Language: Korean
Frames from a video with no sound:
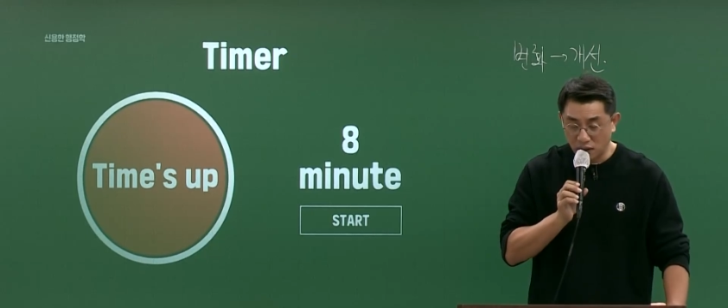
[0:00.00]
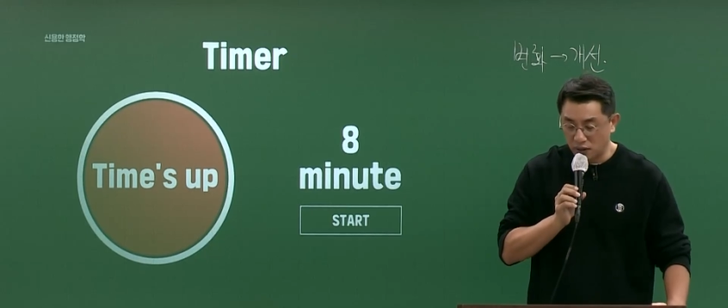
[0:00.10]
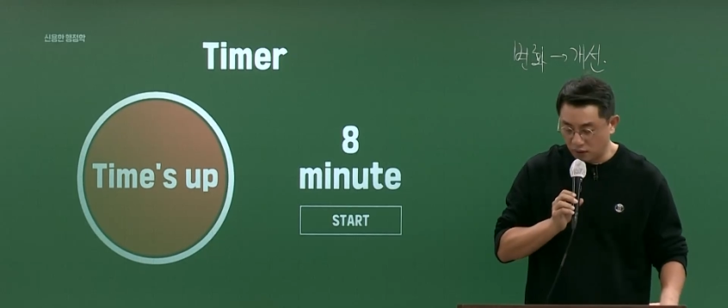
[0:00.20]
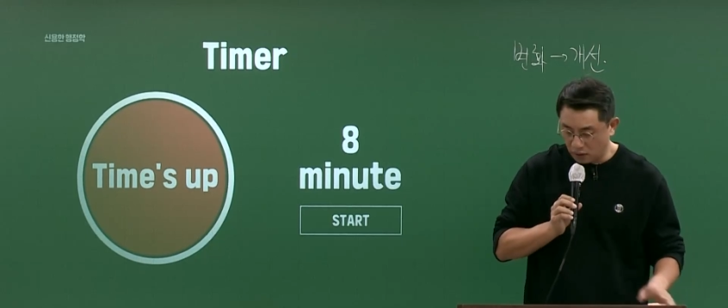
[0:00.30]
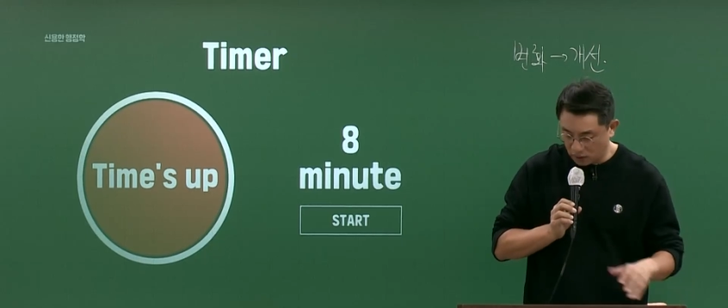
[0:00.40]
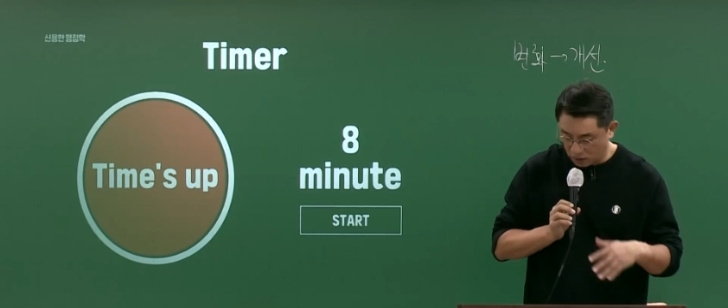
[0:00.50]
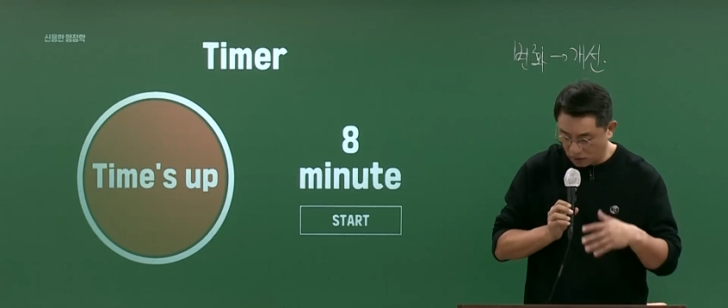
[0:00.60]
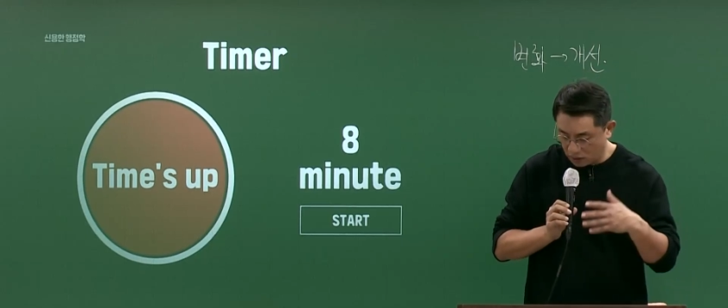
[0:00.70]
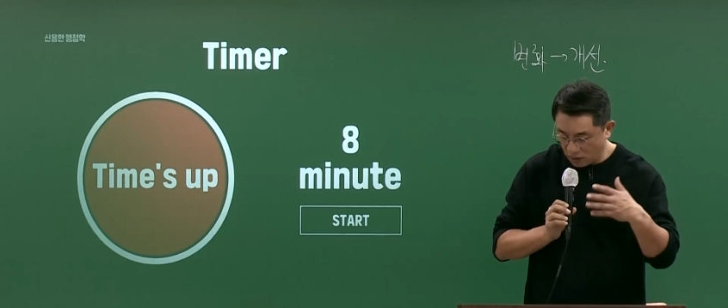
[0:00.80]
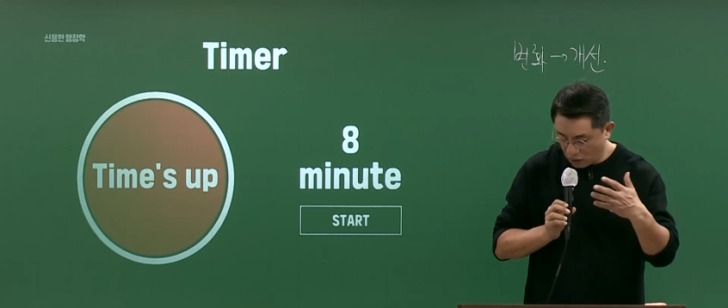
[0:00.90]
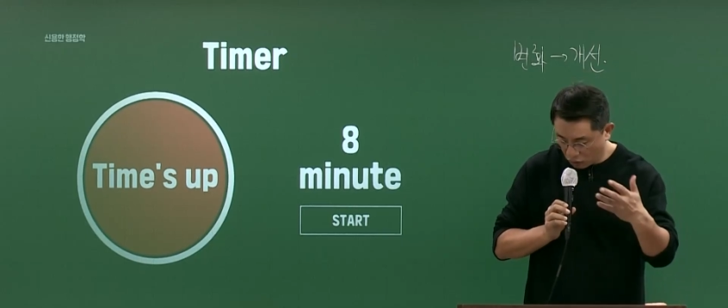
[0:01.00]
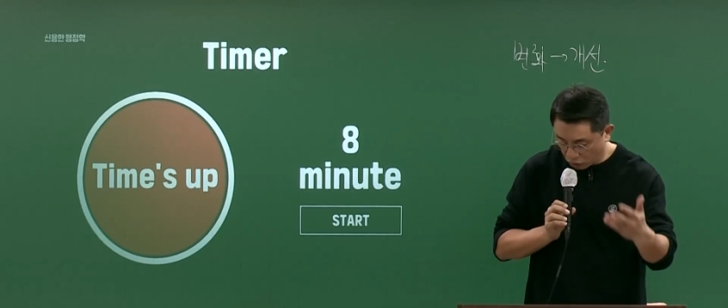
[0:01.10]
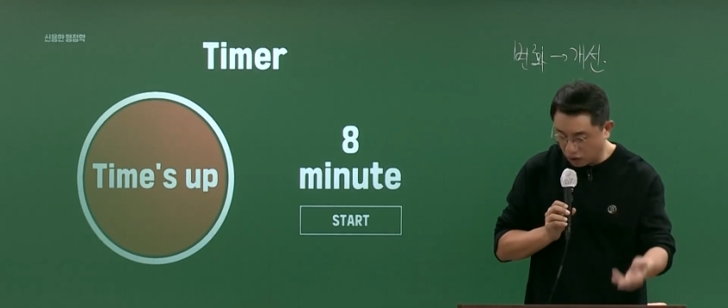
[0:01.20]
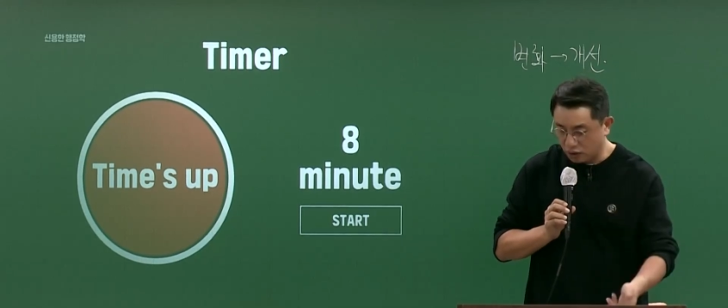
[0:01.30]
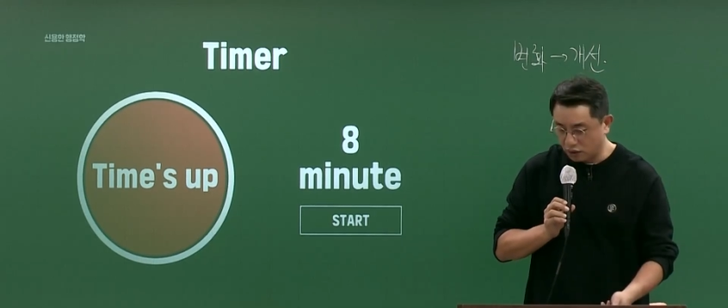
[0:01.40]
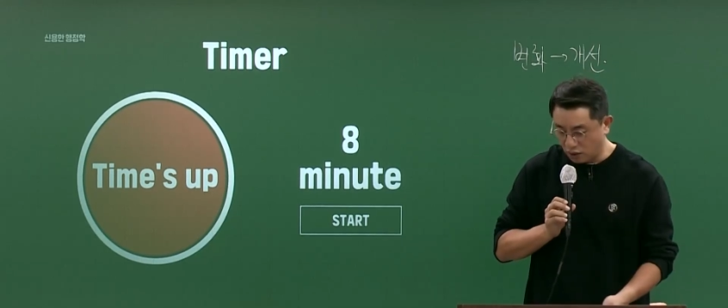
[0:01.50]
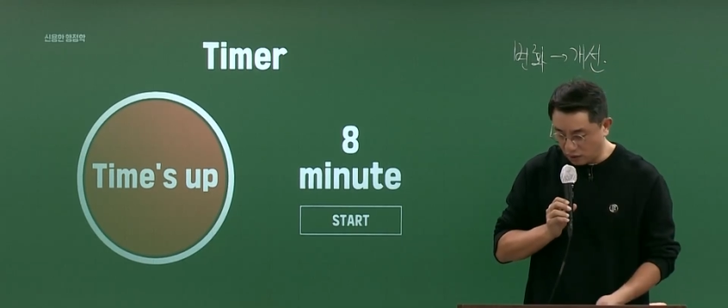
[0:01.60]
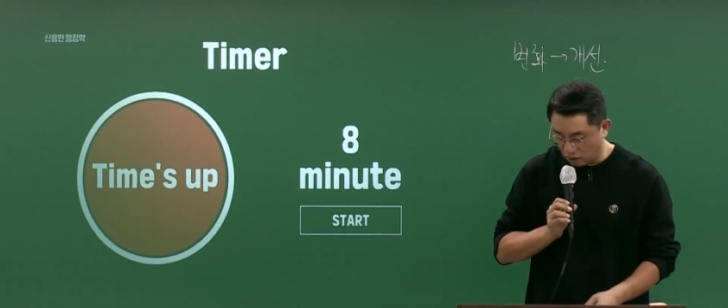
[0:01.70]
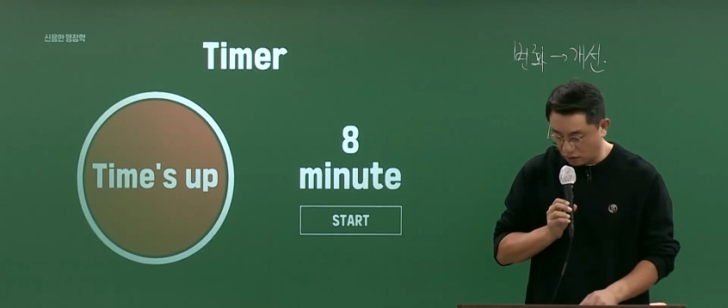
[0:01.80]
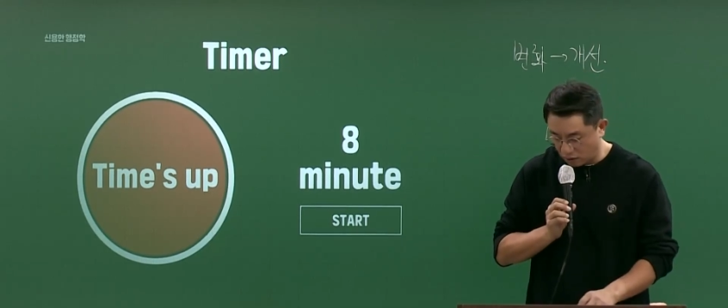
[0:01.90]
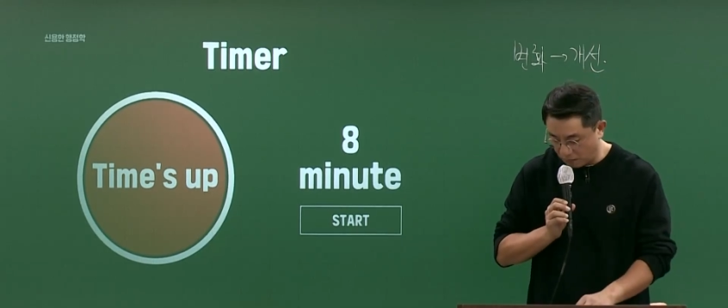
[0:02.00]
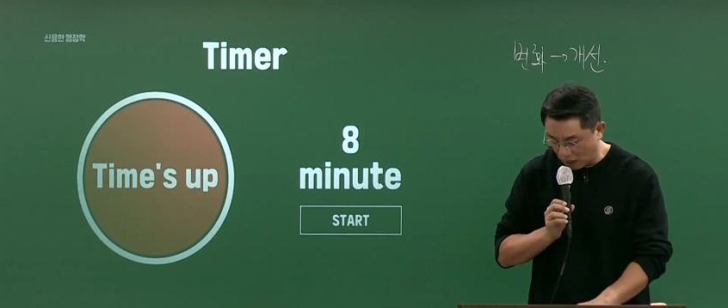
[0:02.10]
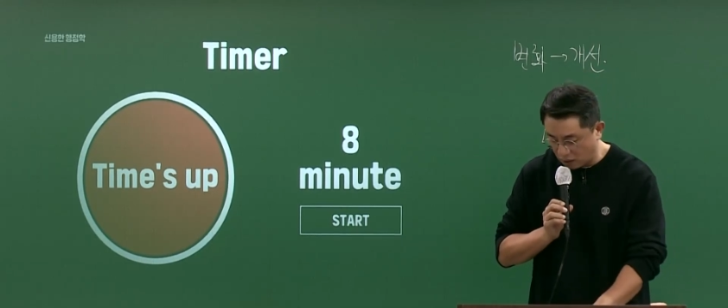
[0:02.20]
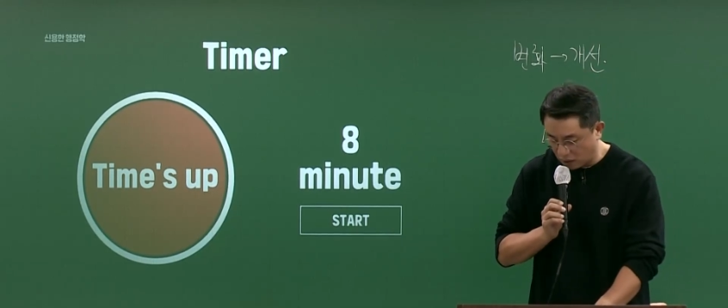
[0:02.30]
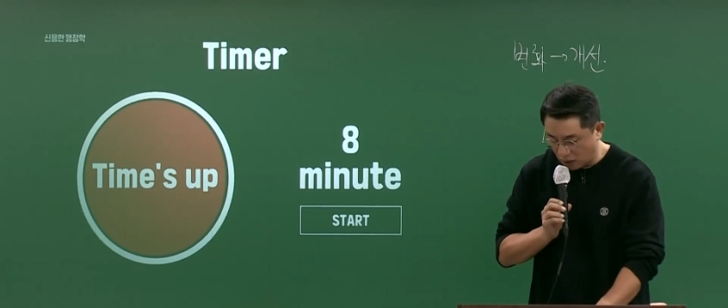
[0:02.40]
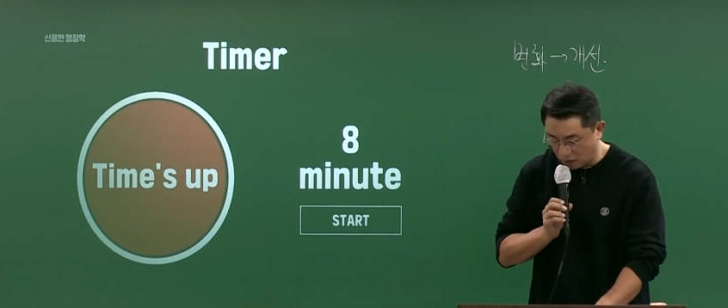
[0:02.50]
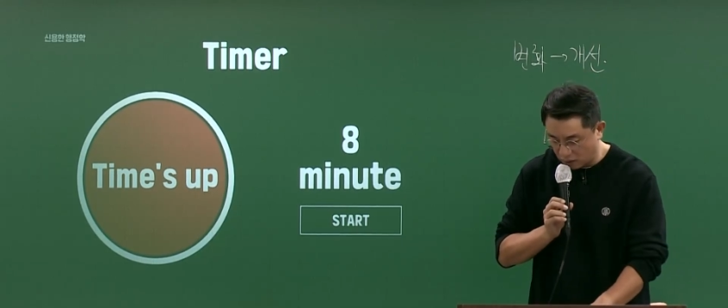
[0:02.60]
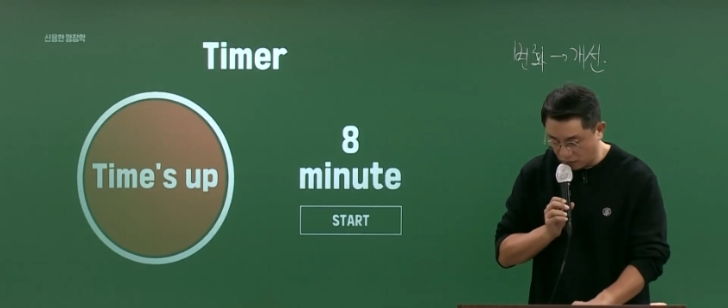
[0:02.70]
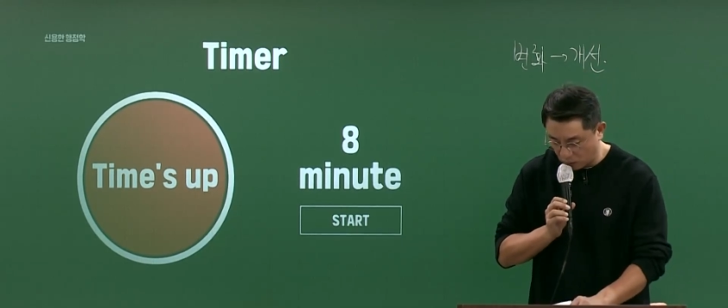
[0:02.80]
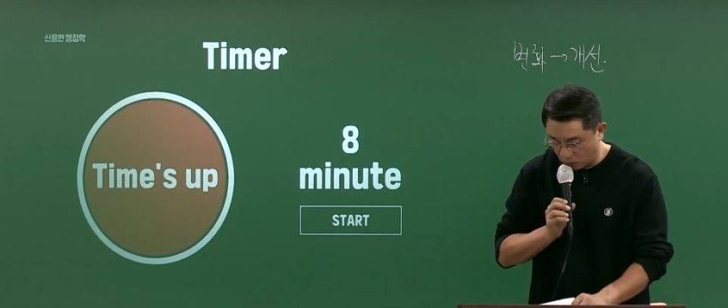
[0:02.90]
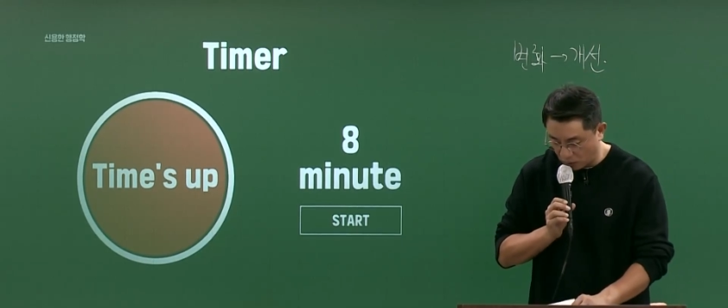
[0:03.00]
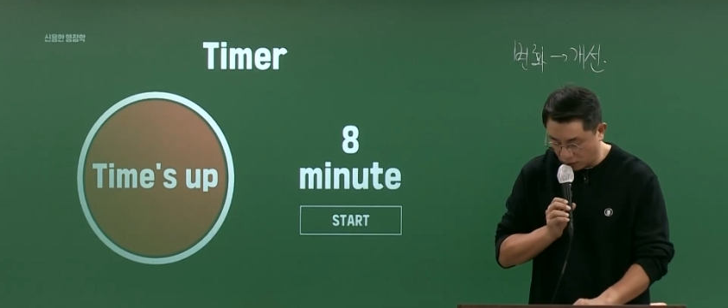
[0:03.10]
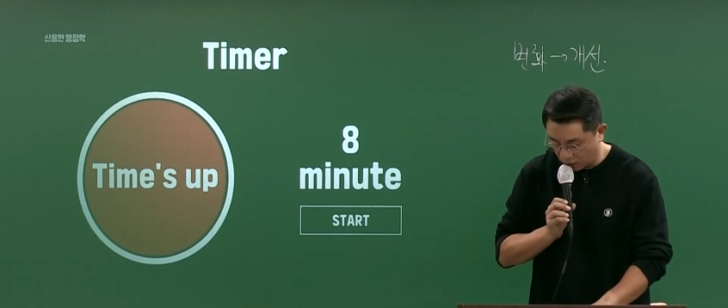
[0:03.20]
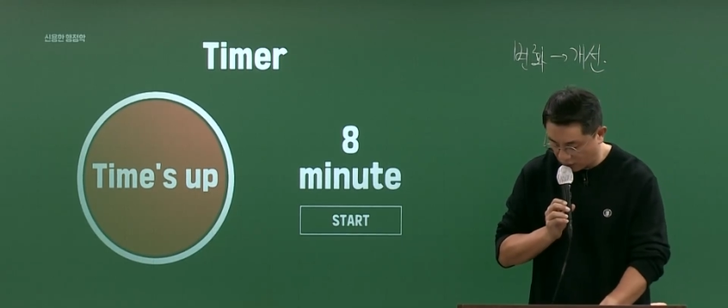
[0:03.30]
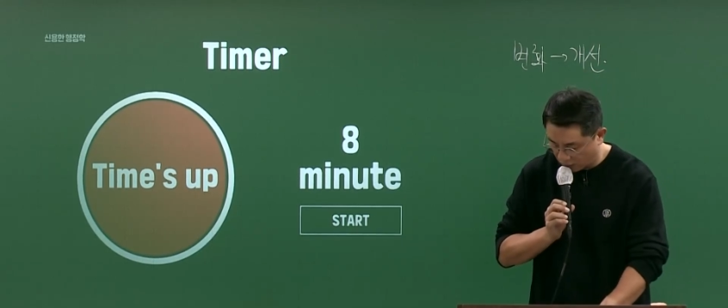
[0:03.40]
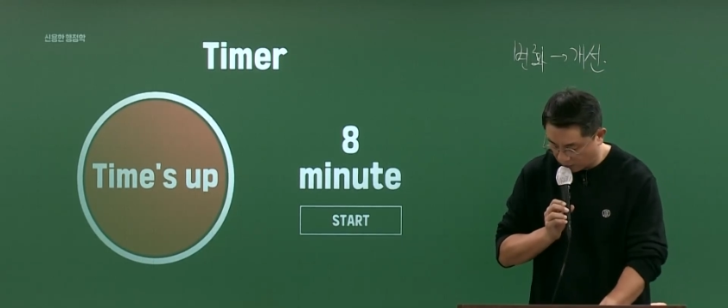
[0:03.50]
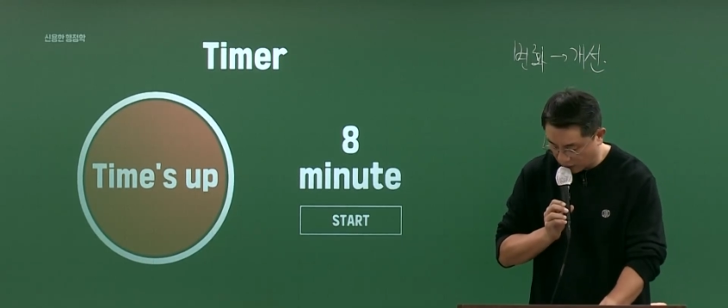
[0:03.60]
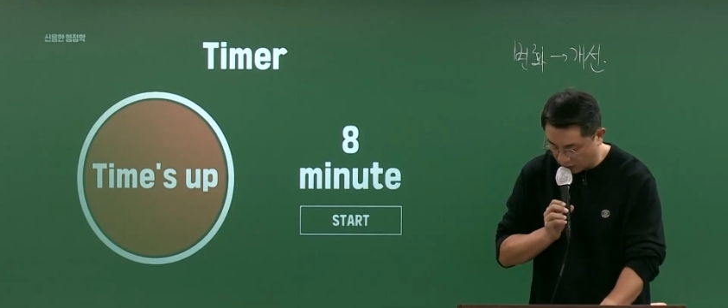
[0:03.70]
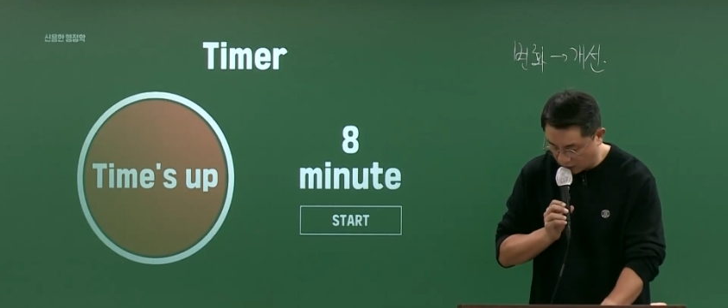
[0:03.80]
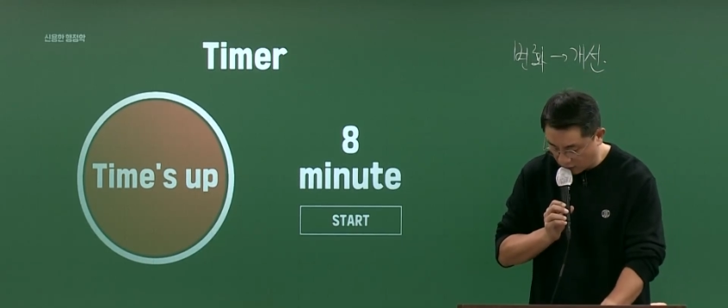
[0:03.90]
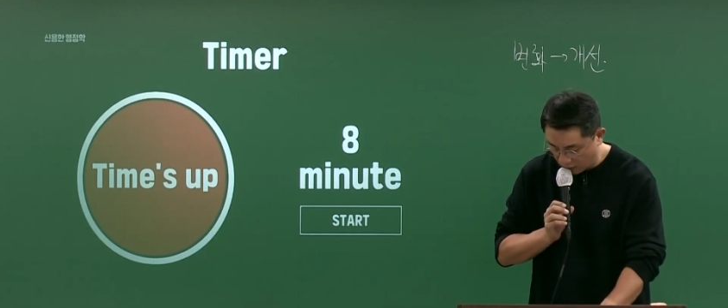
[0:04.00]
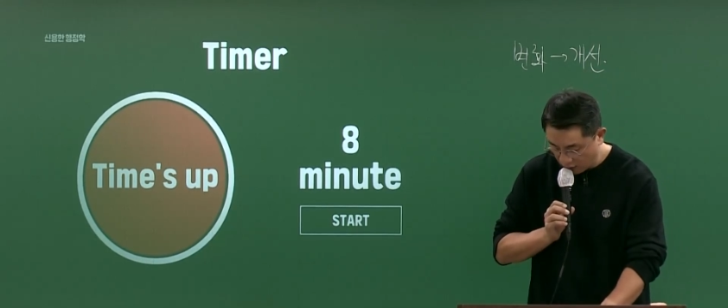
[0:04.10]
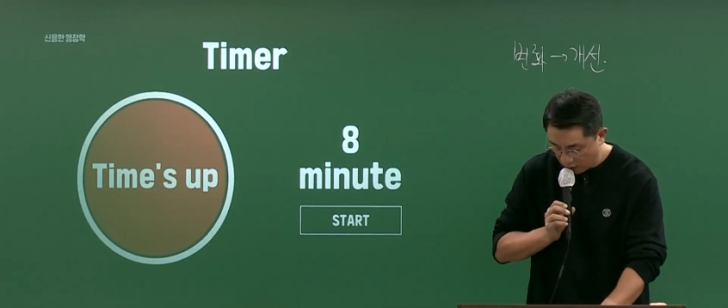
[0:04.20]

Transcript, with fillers: 그런 그 규칙성, 이런 것들을 발견하려는 노력이 되는 겁니다.